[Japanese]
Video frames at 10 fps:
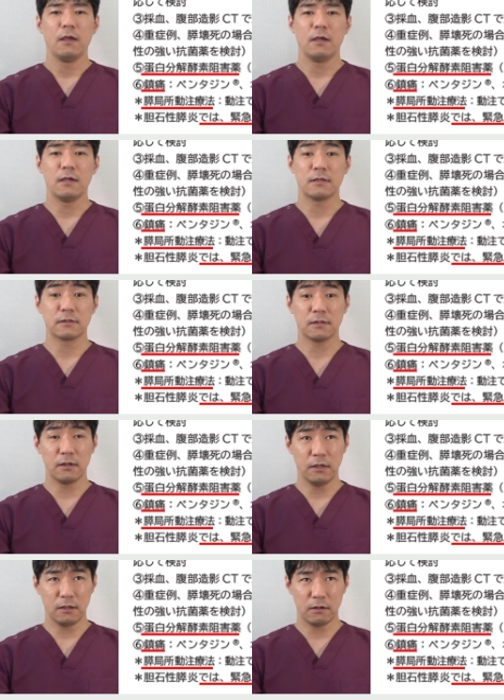えー、酢
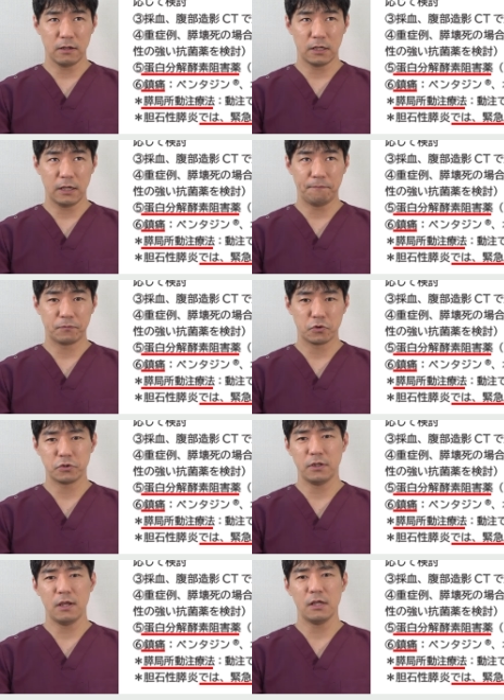酸リンゲル液、そ
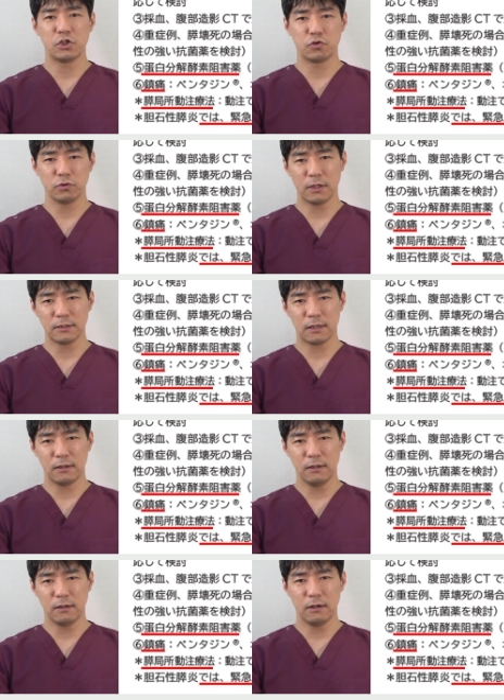して重炭
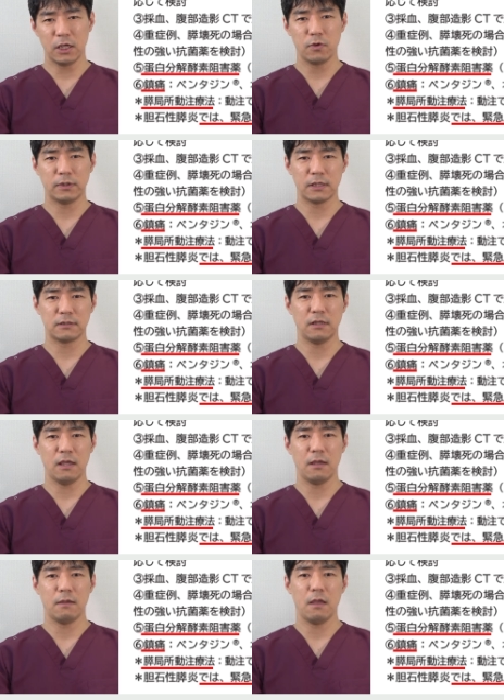酸リンゲル液はです
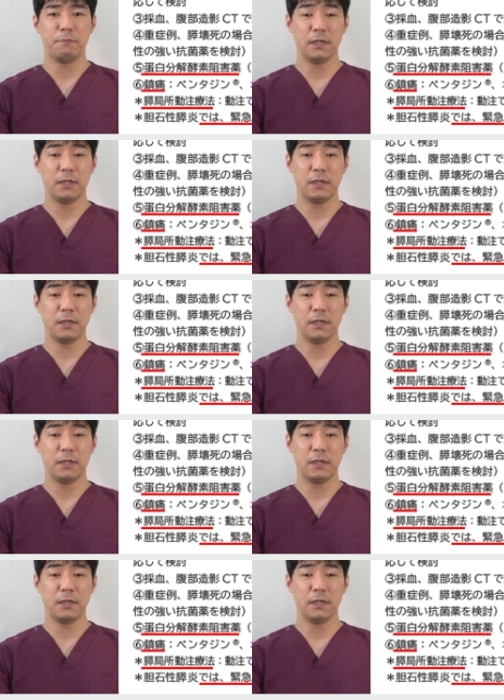ね、